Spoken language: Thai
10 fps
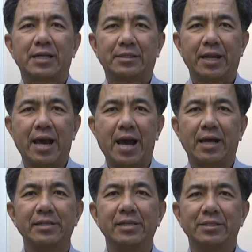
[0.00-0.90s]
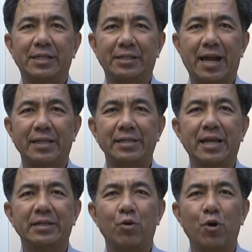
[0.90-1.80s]
ศาสดาศาสนาที่
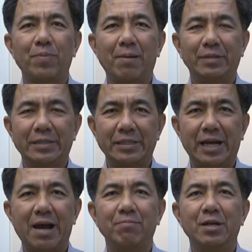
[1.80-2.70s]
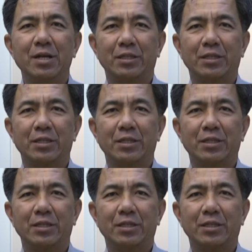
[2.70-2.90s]
ท่านเคารพนับถือนะครับ